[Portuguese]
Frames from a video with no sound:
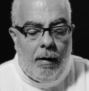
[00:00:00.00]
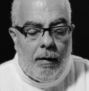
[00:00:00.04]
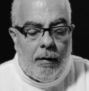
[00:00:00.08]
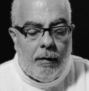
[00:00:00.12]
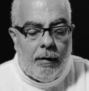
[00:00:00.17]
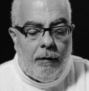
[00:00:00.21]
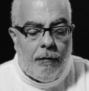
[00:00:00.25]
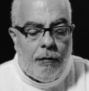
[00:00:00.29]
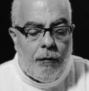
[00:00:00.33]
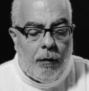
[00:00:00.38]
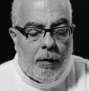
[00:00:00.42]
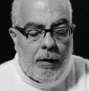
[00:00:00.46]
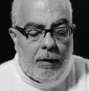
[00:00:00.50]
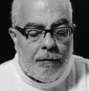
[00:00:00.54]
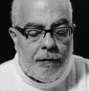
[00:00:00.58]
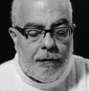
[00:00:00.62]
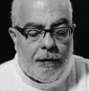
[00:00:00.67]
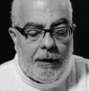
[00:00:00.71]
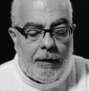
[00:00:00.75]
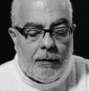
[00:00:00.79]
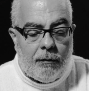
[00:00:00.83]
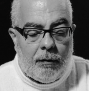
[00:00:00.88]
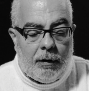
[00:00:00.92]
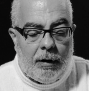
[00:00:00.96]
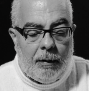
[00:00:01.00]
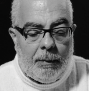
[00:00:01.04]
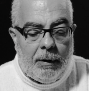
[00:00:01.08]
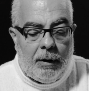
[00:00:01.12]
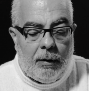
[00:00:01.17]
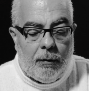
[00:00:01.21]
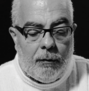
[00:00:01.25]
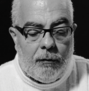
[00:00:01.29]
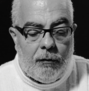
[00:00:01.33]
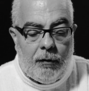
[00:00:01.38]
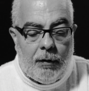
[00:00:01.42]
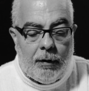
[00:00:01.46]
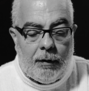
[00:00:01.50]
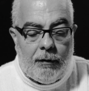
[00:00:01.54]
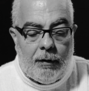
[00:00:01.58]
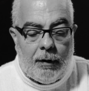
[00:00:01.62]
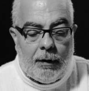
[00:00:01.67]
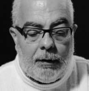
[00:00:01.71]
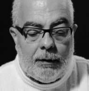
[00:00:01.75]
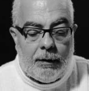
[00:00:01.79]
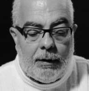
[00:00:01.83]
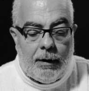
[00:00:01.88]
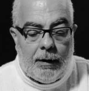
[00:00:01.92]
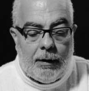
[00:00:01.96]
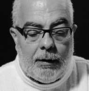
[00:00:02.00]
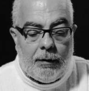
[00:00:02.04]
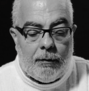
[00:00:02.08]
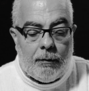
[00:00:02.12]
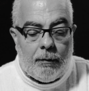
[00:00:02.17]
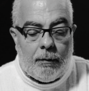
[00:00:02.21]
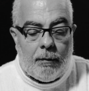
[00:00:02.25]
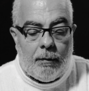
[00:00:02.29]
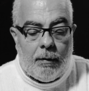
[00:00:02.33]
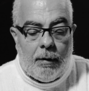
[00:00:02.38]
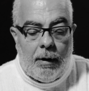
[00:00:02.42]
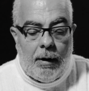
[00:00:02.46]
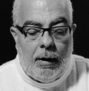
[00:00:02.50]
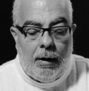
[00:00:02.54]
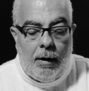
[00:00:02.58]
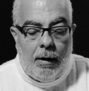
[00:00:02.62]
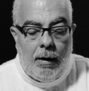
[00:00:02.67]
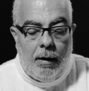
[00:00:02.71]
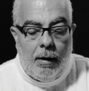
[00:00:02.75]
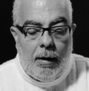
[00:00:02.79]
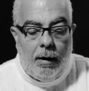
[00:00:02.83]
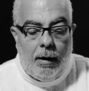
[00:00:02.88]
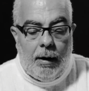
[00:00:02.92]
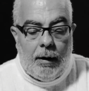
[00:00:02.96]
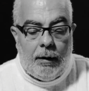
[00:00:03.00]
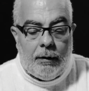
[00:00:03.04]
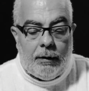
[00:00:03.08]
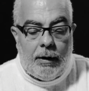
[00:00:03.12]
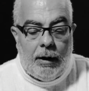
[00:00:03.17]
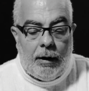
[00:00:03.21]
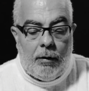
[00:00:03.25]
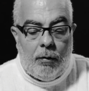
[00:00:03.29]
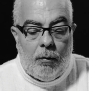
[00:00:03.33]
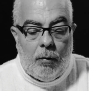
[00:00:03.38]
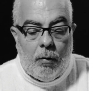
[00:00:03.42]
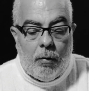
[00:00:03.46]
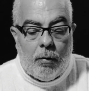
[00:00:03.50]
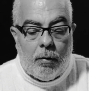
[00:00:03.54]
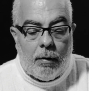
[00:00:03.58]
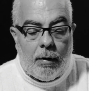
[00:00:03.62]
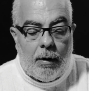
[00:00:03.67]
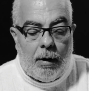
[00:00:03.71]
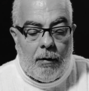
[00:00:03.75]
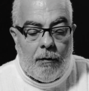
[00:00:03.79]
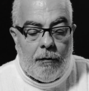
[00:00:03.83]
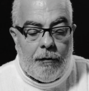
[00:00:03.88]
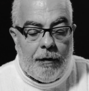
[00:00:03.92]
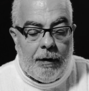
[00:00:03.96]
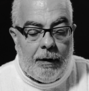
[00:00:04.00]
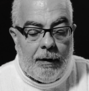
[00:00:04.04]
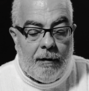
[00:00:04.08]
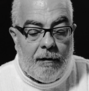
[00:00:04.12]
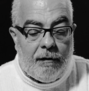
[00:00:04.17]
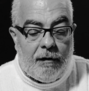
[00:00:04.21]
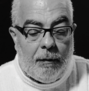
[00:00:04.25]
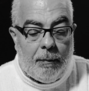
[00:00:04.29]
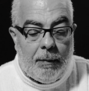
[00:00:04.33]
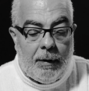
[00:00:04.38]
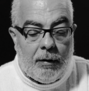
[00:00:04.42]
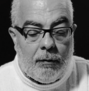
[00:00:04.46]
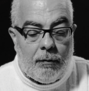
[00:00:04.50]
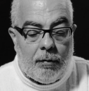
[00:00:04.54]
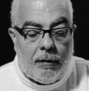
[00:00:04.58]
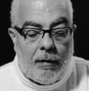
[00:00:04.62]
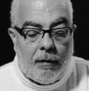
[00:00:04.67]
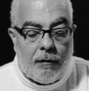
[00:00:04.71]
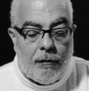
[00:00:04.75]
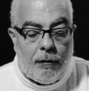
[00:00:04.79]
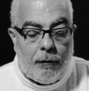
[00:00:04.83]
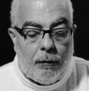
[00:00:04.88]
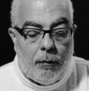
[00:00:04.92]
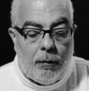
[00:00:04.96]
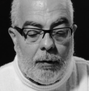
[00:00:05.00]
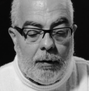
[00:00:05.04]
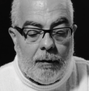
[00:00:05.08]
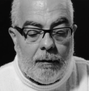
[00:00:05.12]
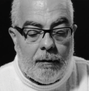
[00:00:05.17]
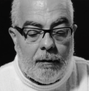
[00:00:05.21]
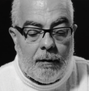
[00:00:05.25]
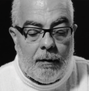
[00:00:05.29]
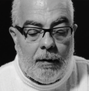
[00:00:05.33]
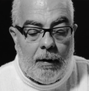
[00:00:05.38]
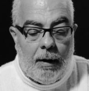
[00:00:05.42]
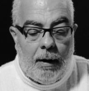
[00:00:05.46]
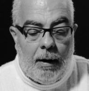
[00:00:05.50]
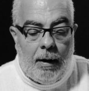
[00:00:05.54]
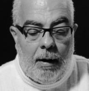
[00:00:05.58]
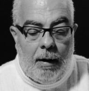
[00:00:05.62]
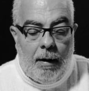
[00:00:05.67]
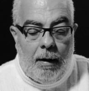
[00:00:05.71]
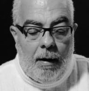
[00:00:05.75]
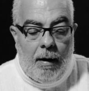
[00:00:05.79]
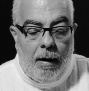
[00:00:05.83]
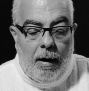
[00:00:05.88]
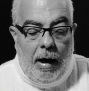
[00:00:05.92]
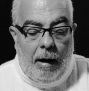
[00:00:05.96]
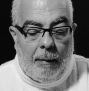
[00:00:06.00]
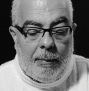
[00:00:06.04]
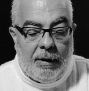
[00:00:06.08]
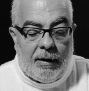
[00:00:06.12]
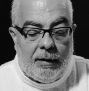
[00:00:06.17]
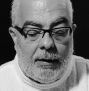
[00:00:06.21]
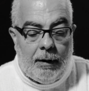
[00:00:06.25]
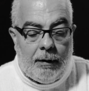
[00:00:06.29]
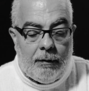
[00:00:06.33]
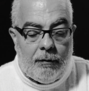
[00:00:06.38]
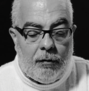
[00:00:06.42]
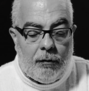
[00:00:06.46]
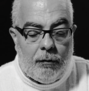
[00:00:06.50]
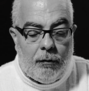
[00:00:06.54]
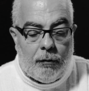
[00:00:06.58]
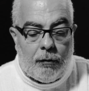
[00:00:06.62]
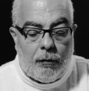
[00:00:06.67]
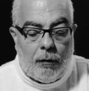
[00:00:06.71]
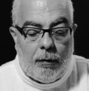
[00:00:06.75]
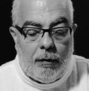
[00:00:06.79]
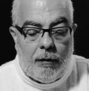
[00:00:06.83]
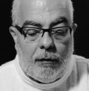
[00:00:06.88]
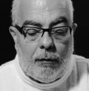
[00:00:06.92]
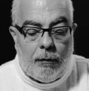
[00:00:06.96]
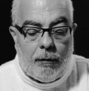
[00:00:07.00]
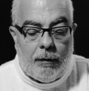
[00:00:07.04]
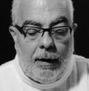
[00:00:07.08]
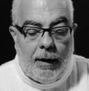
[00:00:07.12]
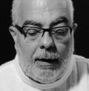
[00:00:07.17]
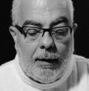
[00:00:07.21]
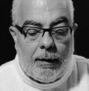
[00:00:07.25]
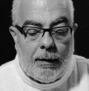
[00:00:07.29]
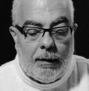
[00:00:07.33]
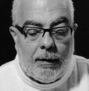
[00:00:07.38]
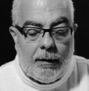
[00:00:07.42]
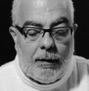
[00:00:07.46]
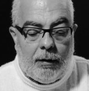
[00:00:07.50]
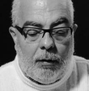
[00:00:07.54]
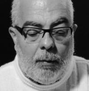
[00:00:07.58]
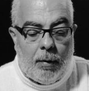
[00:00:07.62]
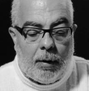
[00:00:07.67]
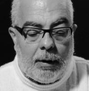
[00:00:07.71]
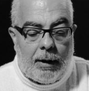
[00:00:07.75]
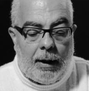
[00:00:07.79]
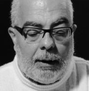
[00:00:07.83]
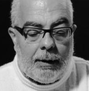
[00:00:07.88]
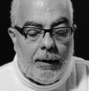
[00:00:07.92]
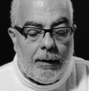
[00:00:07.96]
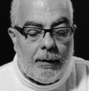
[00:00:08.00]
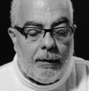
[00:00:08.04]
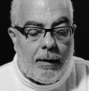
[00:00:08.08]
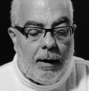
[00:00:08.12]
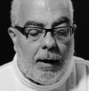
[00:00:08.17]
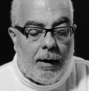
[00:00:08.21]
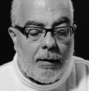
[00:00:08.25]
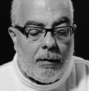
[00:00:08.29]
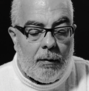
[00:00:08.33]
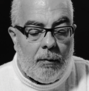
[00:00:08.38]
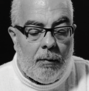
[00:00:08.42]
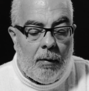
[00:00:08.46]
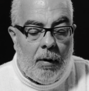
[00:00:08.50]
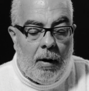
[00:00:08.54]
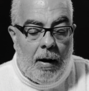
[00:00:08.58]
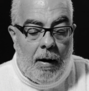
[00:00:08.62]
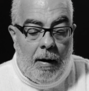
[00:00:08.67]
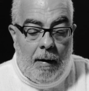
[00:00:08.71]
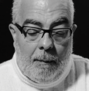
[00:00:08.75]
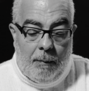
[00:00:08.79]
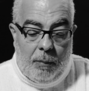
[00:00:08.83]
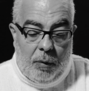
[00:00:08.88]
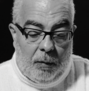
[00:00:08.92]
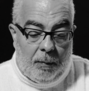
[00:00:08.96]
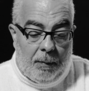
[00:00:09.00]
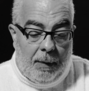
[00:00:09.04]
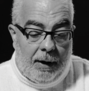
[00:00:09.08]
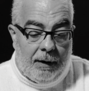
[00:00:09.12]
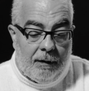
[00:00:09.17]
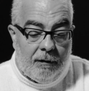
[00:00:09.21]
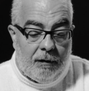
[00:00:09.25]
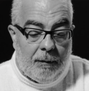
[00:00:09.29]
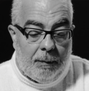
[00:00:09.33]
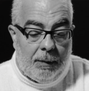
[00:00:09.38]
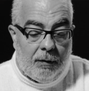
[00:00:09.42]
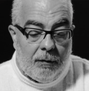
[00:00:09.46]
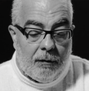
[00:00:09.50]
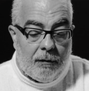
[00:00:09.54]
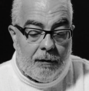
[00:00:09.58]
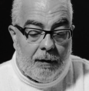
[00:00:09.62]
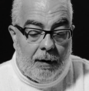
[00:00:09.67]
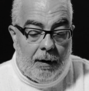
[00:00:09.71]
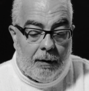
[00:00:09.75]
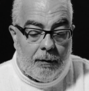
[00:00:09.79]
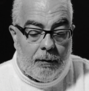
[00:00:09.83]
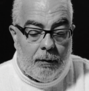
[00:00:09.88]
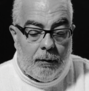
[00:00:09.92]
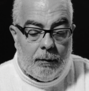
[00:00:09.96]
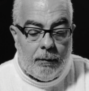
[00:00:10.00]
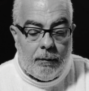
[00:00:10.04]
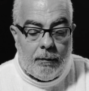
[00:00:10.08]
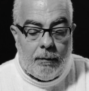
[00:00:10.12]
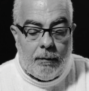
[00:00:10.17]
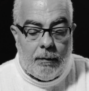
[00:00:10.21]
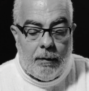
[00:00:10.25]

Que fora feito da melodia de antanho? anterior ao fenecimento das flores, habitantes do sorriso dela que o acalentaram por mais de meio século?